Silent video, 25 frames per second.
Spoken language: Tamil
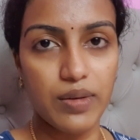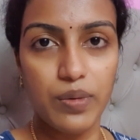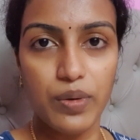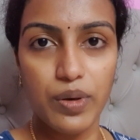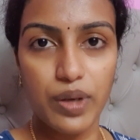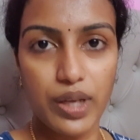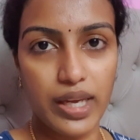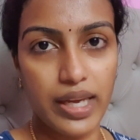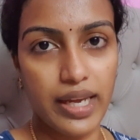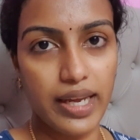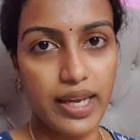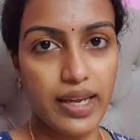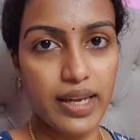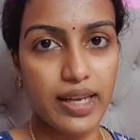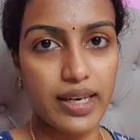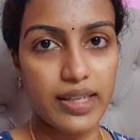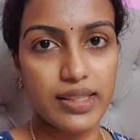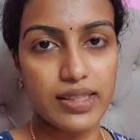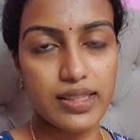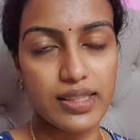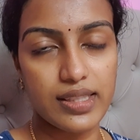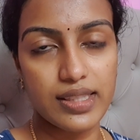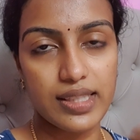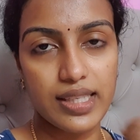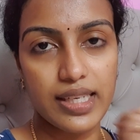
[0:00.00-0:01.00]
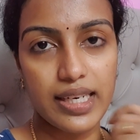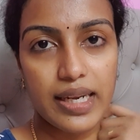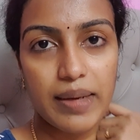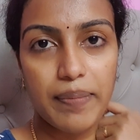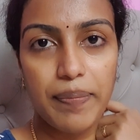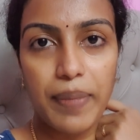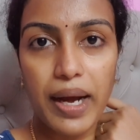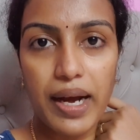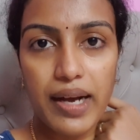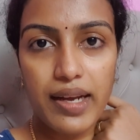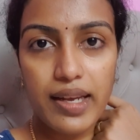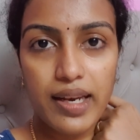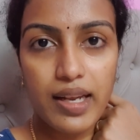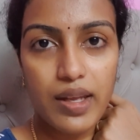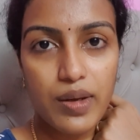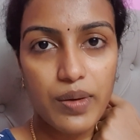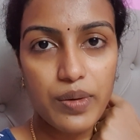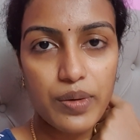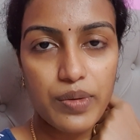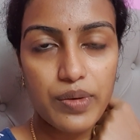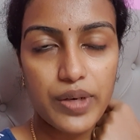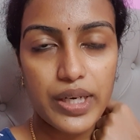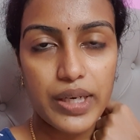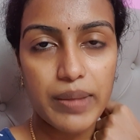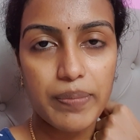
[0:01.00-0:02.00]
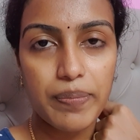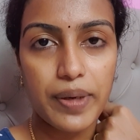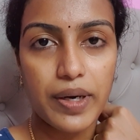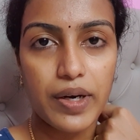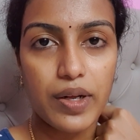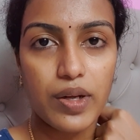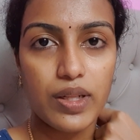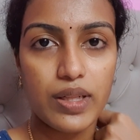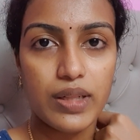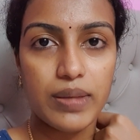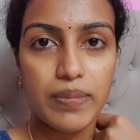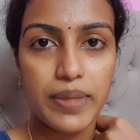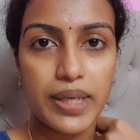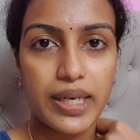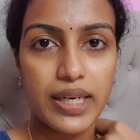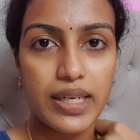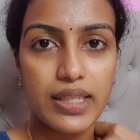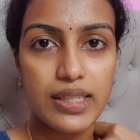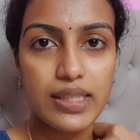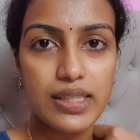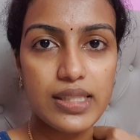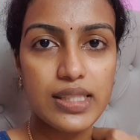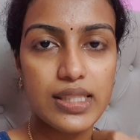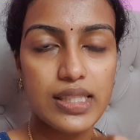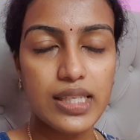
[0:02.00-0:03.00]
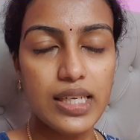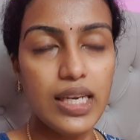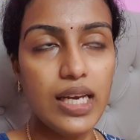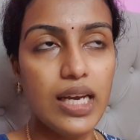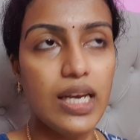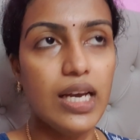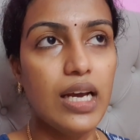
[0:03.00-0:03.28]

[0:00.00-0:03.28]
ஓகேயா இருந்துச்சு சரியா பார்க்கலாம் ஒரு வாட்டி படம் அந்த மாதிரி இருந்துச்சு